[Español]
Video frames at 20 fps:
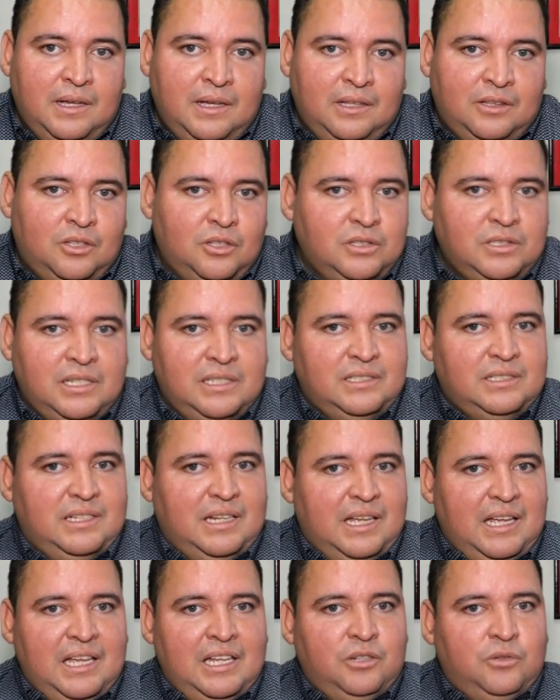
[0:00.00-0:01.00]
Entonces,
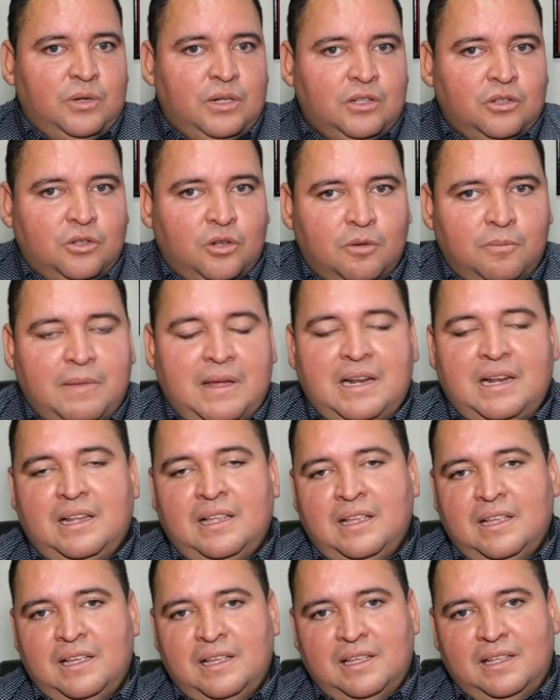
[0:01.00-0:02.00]
eso es normal.
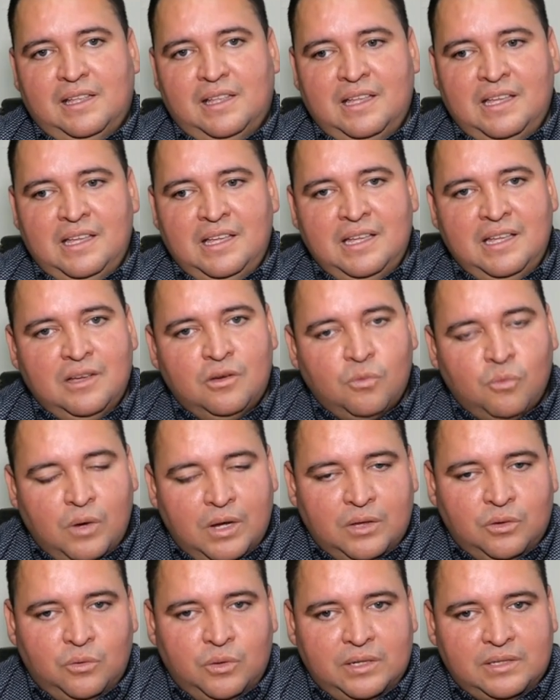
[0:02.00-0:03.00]
Y
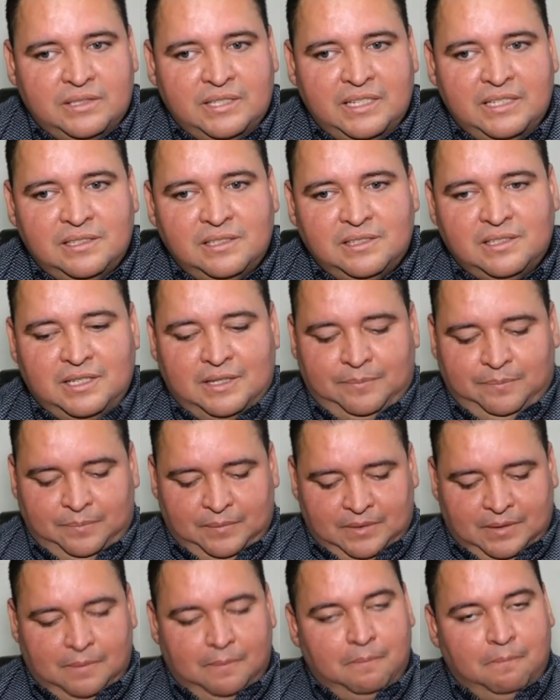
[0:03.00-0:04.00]
cuando existe
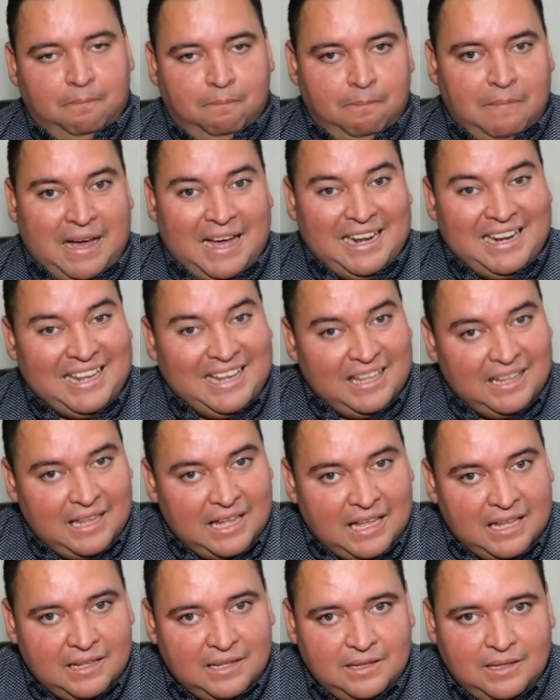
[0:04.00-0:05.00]

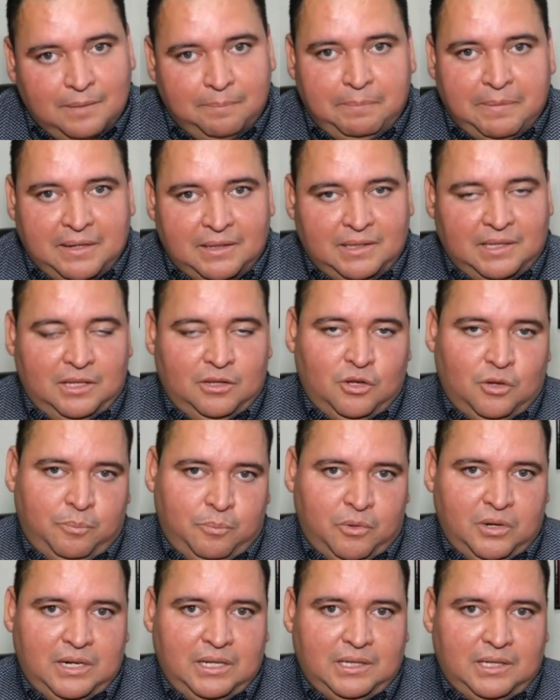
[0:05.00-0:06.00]
variedad de partidos
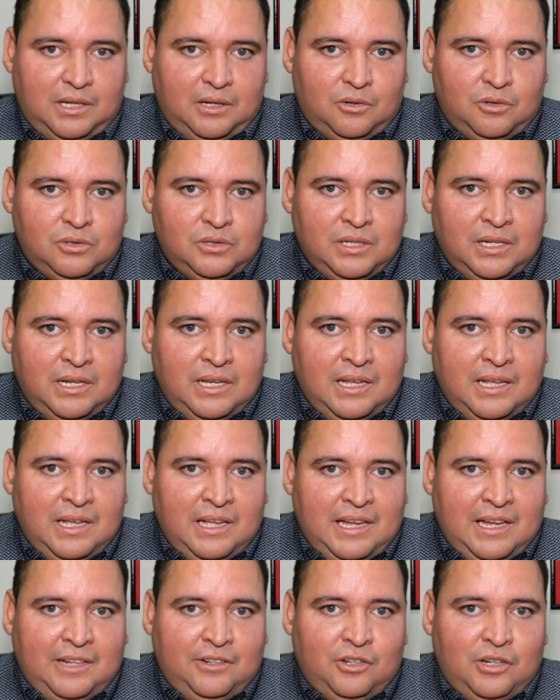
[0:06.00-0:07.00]
políticos,
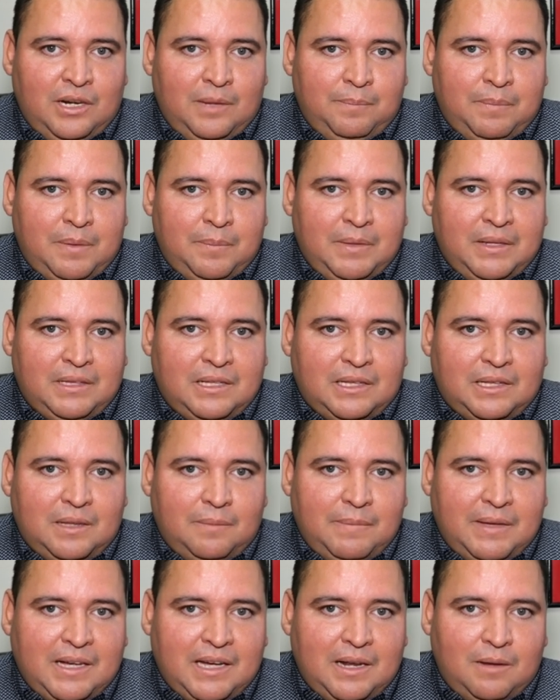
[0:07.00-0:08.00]
eso le permite
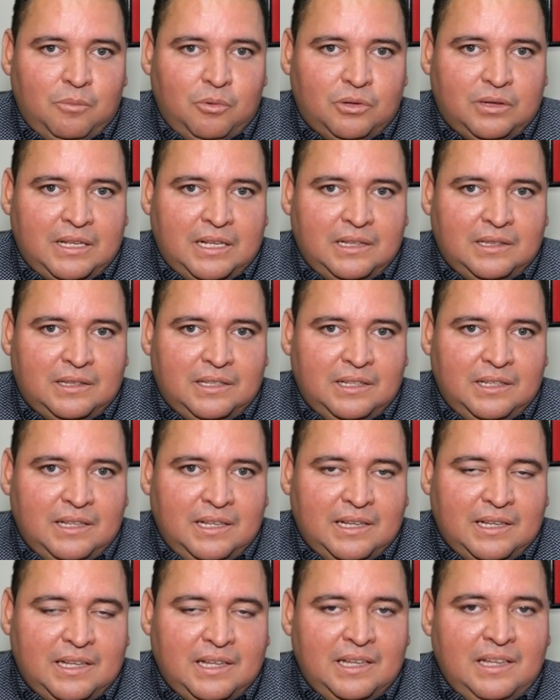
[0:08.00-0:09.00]
también al votante
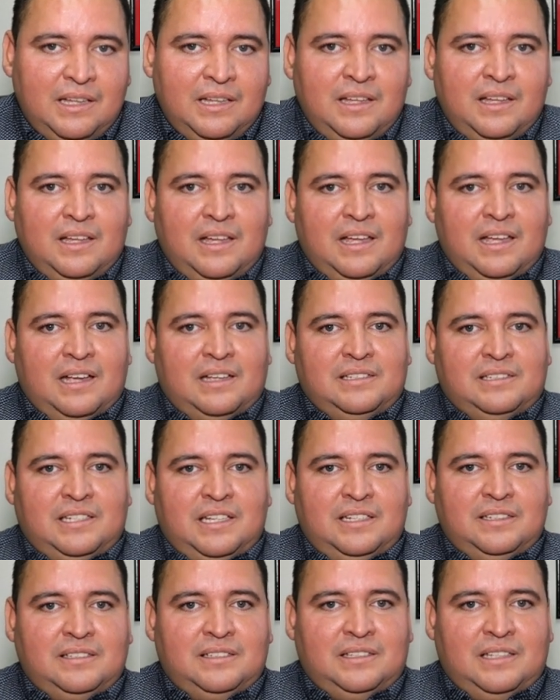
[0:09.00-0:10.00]
de que
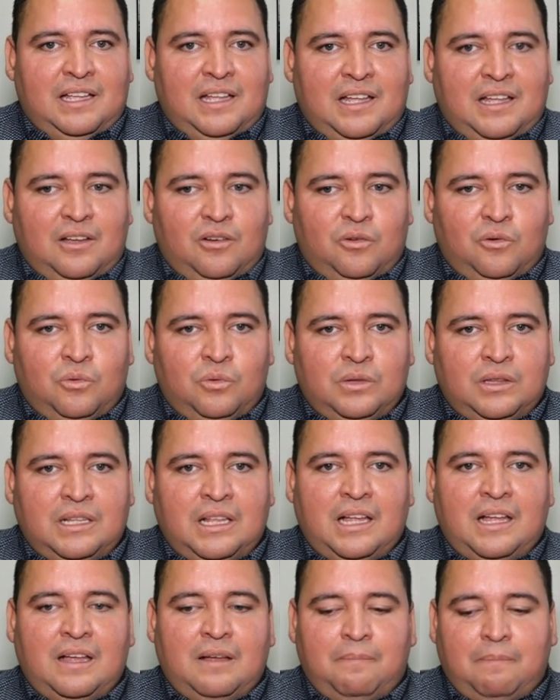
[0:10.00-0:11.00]
exista
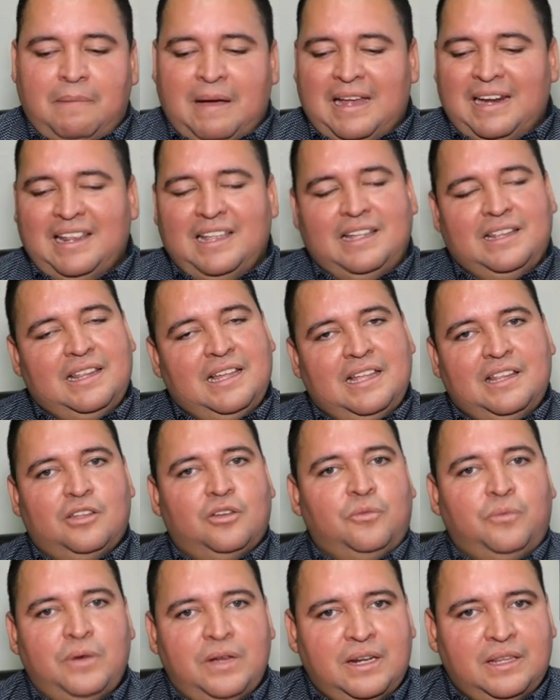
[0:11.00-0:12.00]
una variedad de
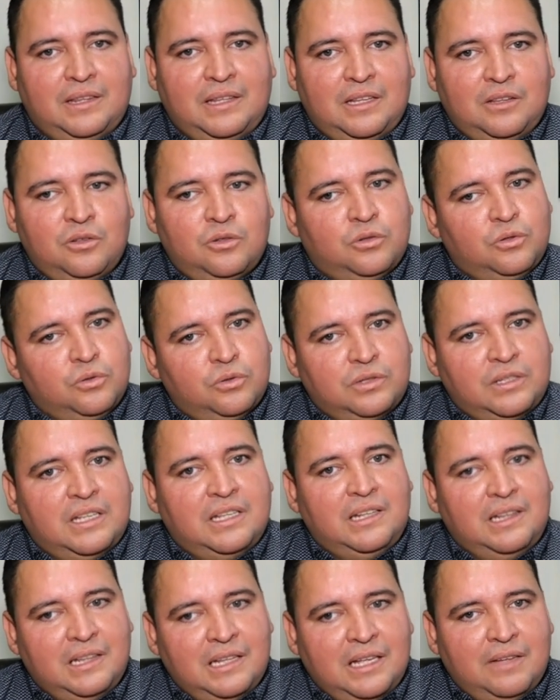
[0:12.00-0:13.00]
ofertas donde
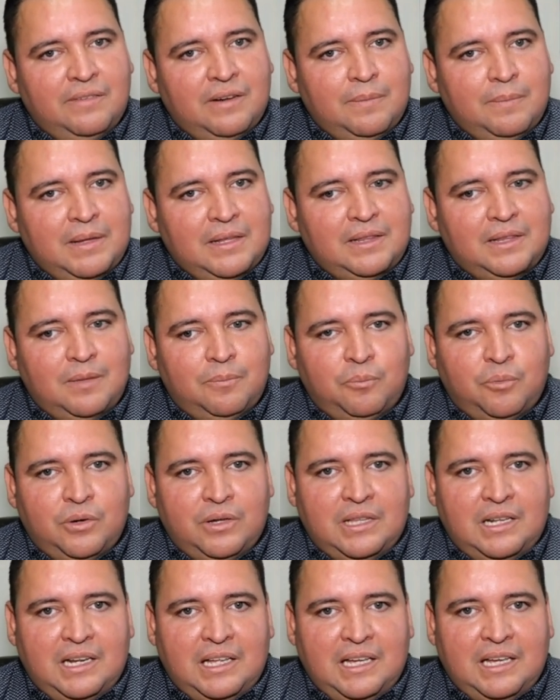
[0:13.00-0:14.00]
usted libremente
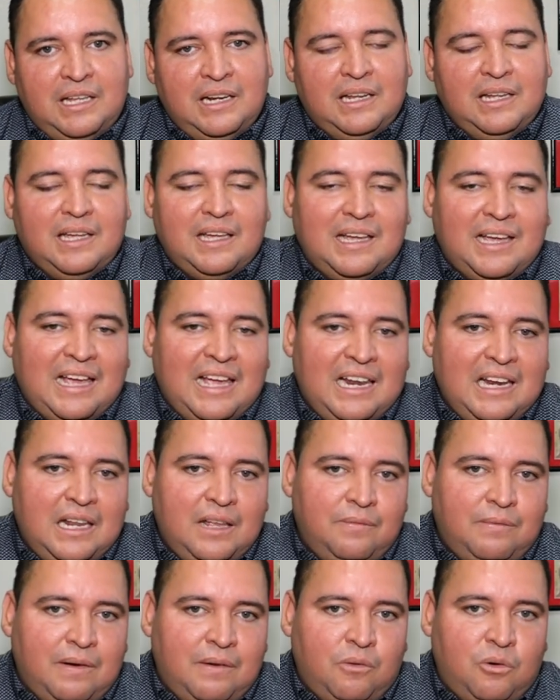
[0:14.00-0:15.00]
puede elegir qué
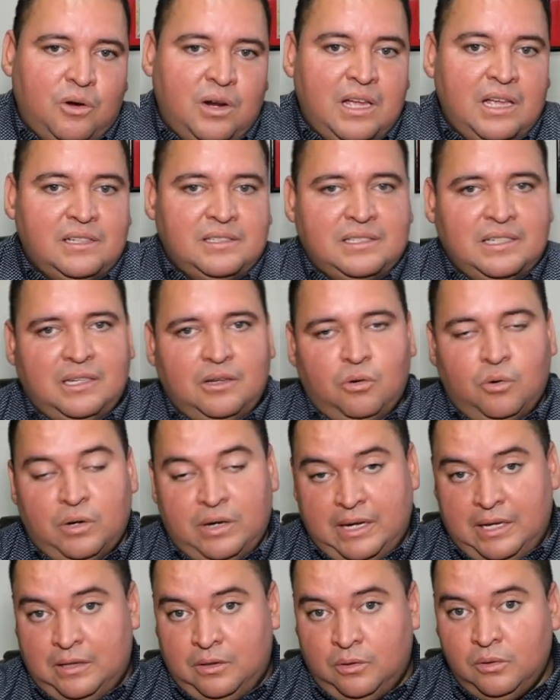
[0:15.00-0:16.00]
le favorece
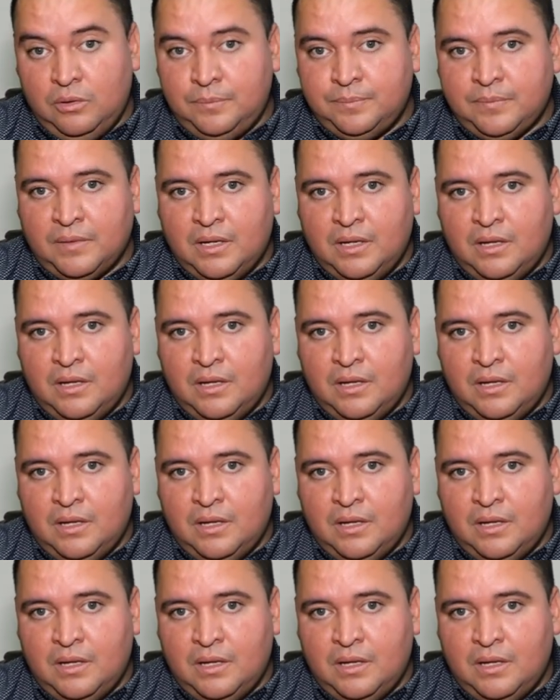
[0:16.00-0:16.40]
o qué no,